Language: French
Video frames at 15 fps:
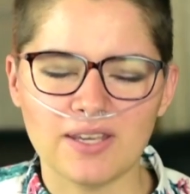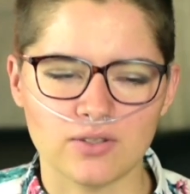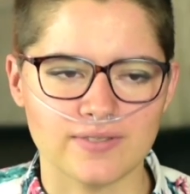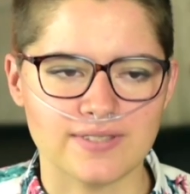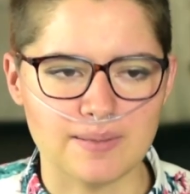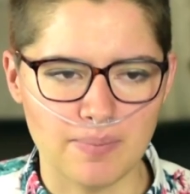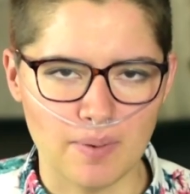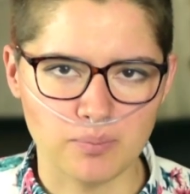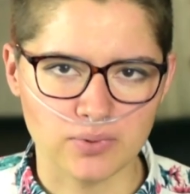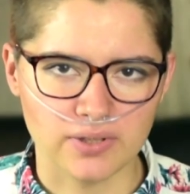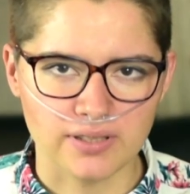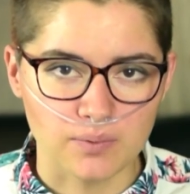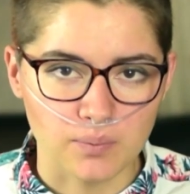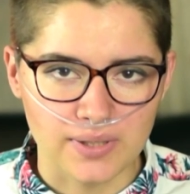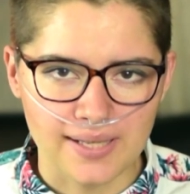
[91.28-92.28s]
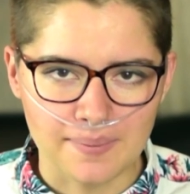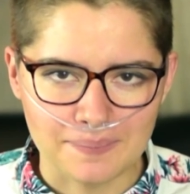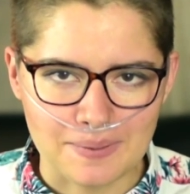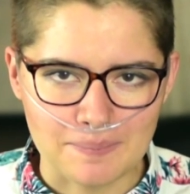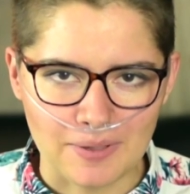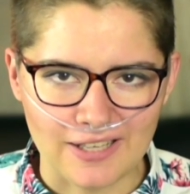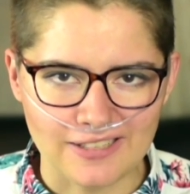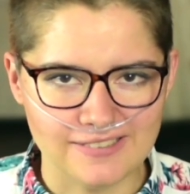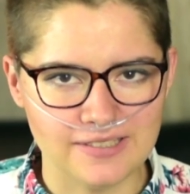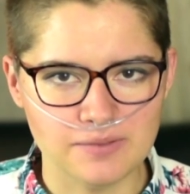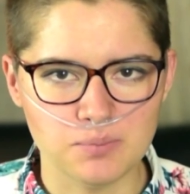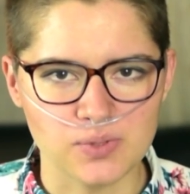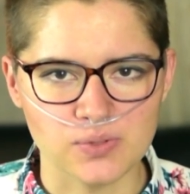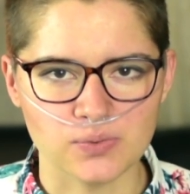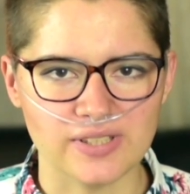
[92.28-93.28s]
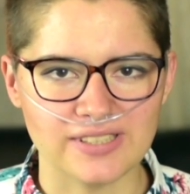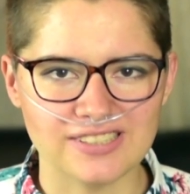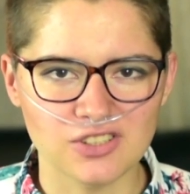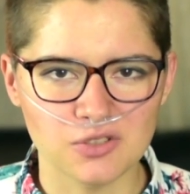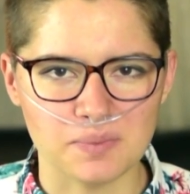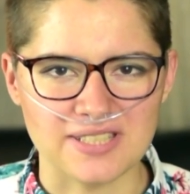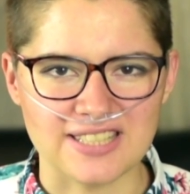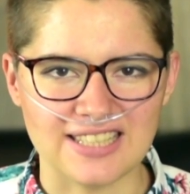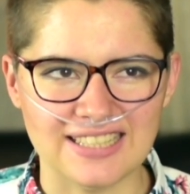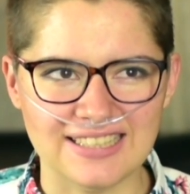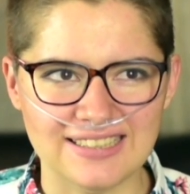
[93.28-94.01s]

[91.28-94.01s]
que c'est pas pour aider William qui est paralysé depuis son accident parce qu'il y a des